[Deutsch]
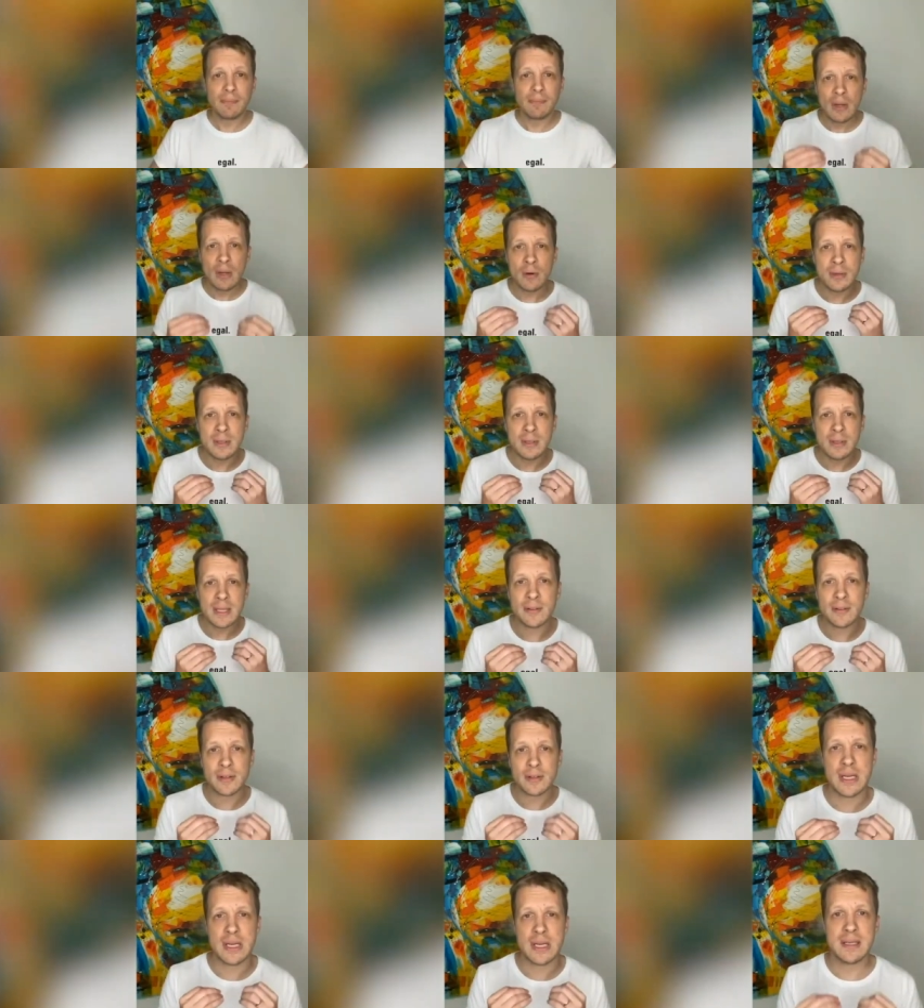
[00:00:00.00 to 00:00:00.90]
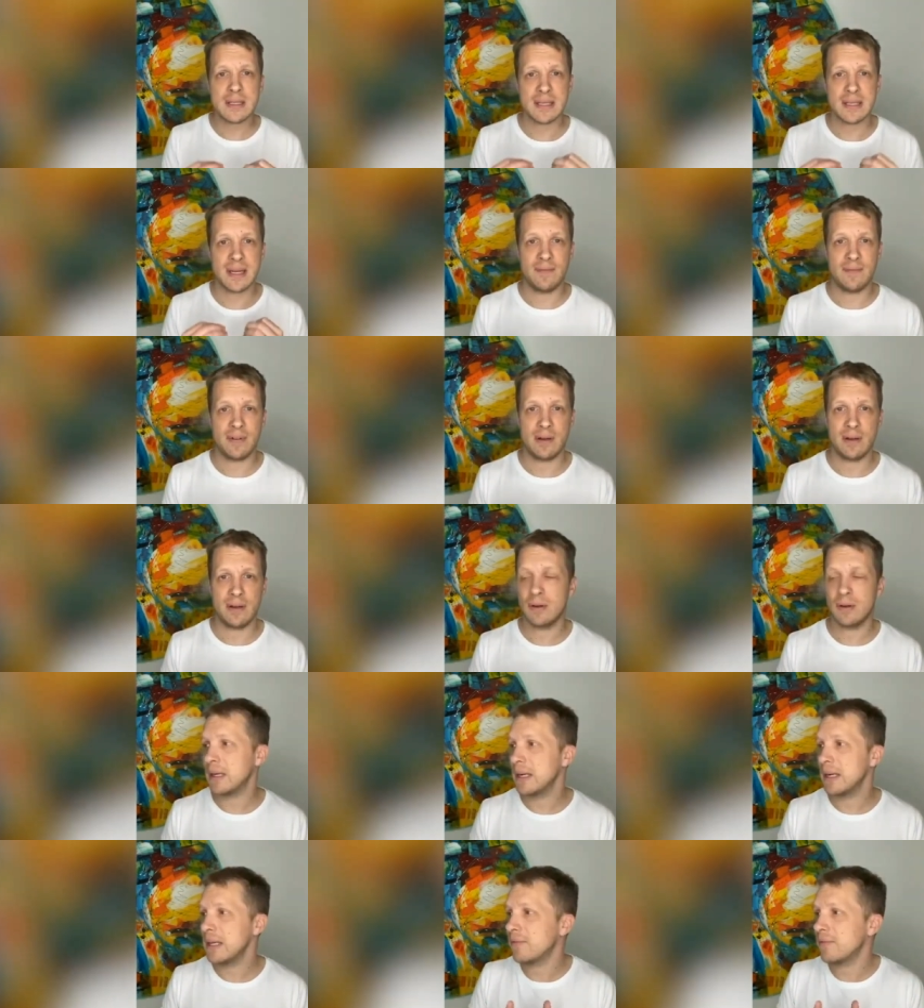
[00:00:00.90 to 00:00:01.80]
Und ich verstehe es einfach
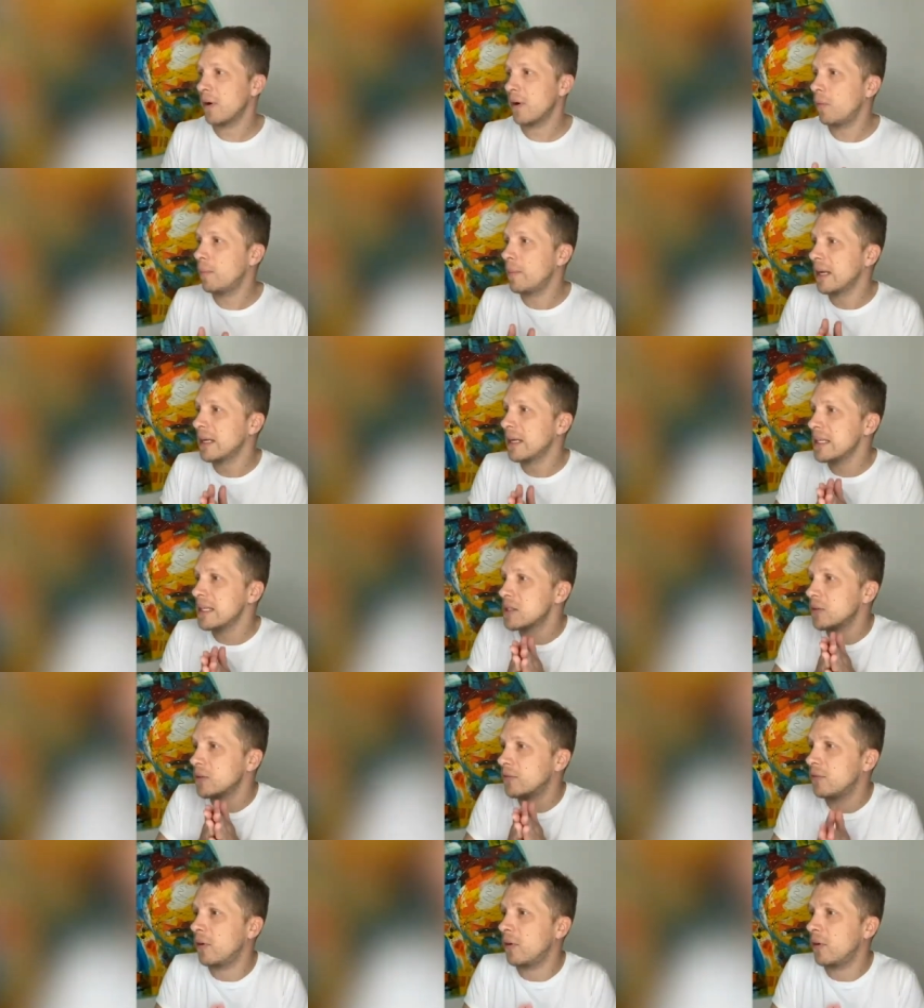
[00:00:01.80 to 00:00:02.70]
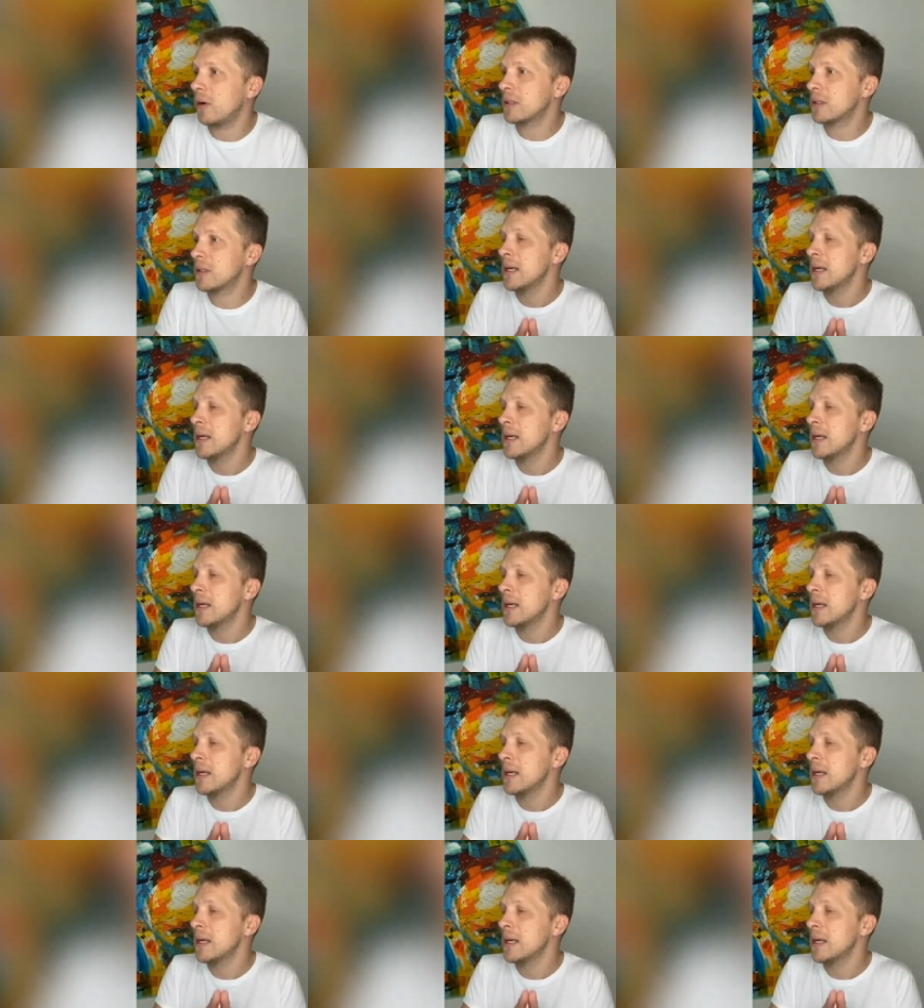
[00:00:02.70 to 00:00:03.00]
auch nicht, warum man nicht sofort